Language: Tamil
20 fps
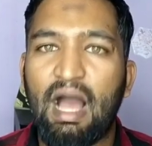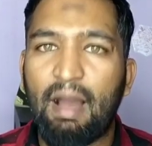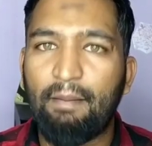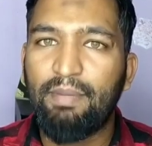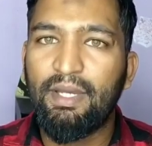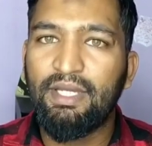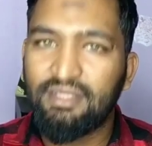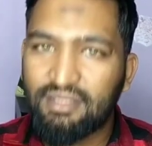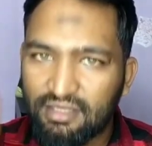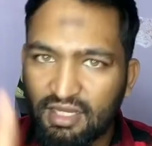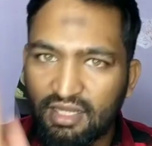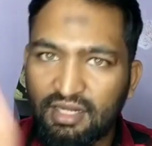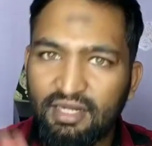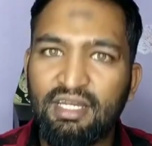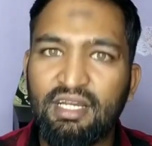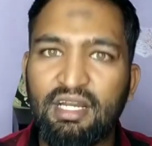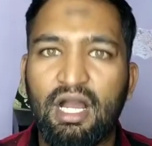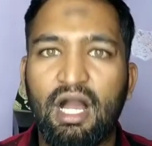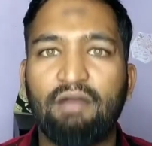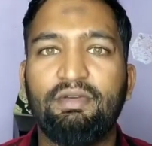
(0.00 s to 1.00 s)

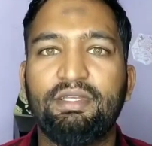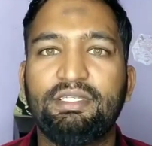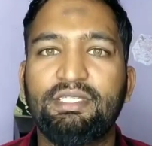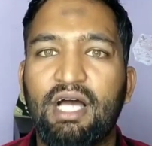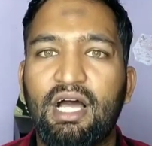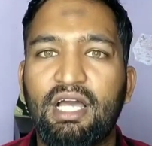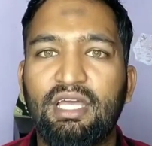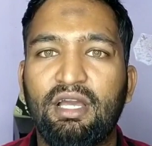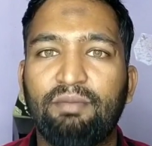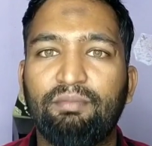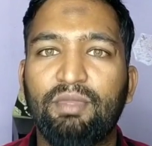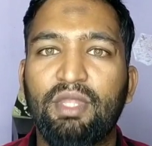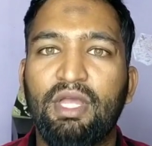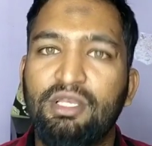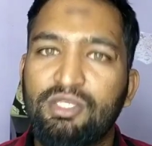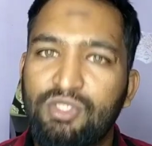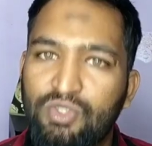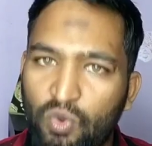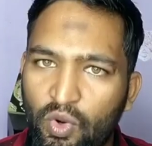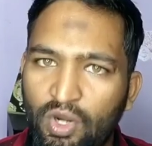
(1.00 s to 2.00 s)
அம்பேத்கருக்கு காவி சாயம்
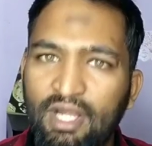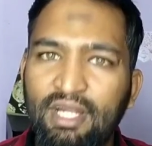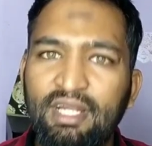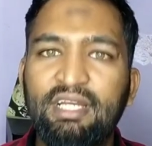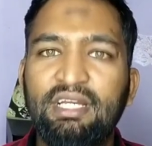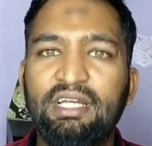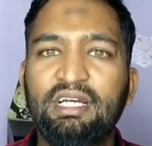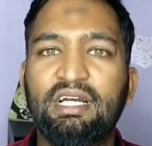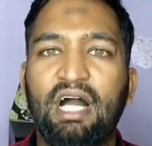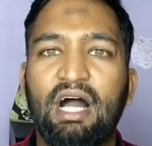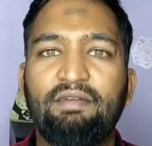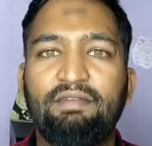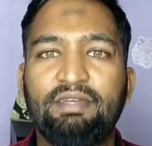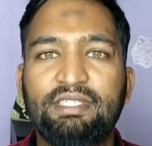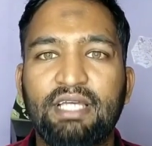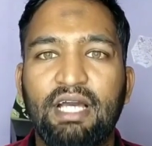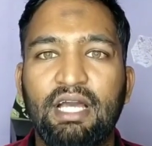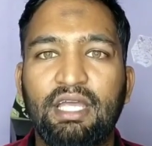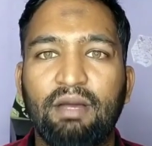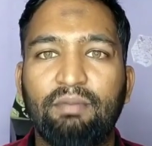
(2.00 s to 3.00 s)
சோழனுக்கு காவி
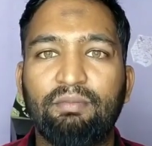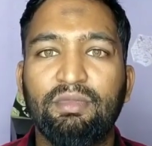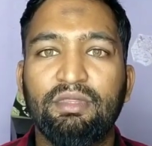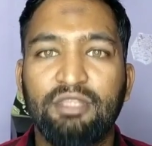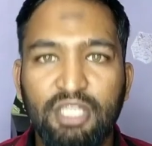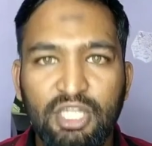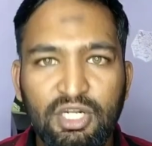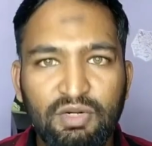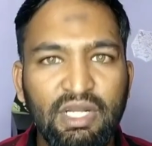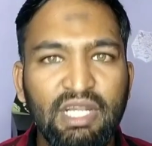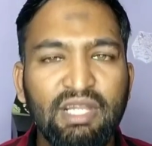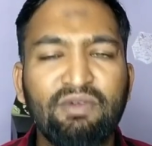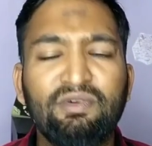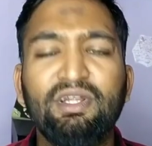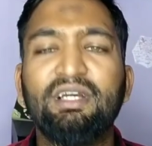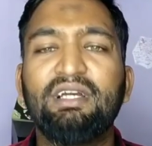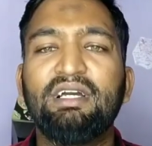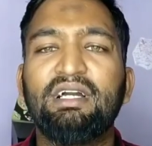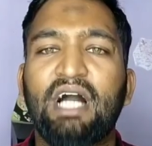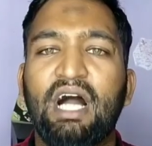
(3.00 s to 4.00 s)
சாயம்
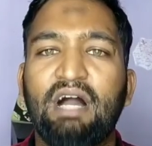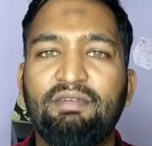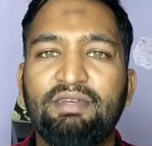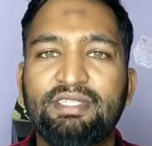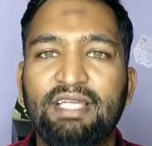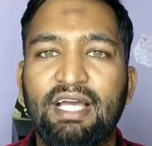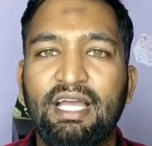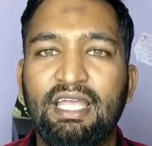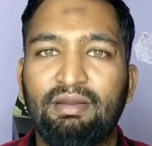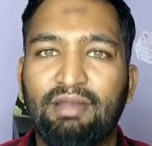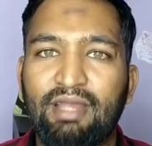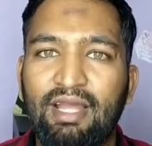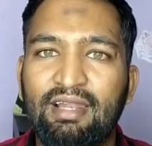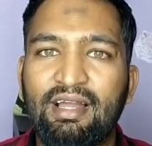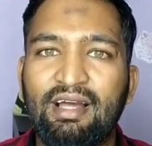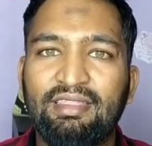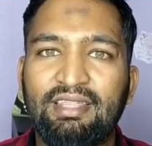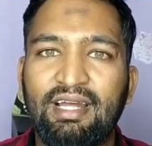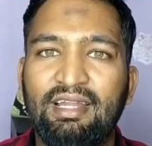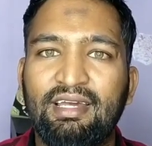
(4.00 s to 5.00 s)
திருவள்ளுவனுக்கு காவி சாயம்
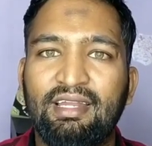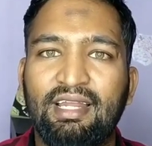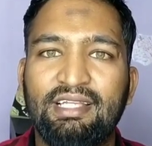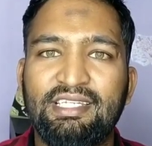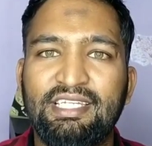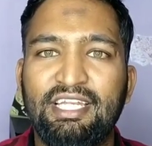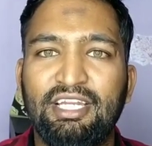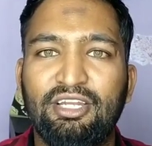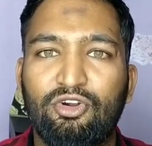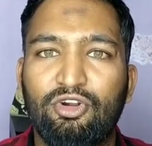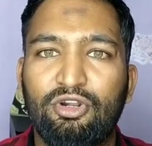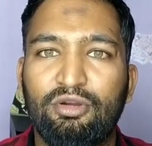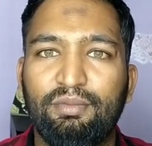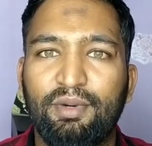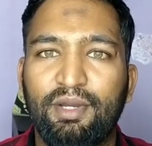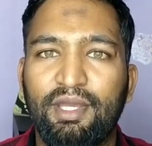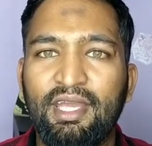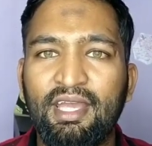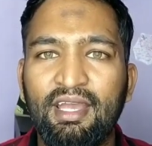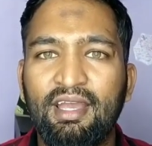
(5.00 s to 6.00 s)
எல்லாம் தாண்டி ரஜினியிட்ட கொண்டு
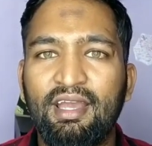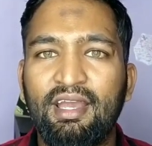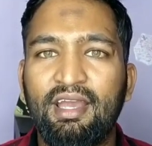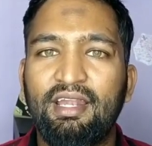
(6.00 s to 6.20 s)
போய்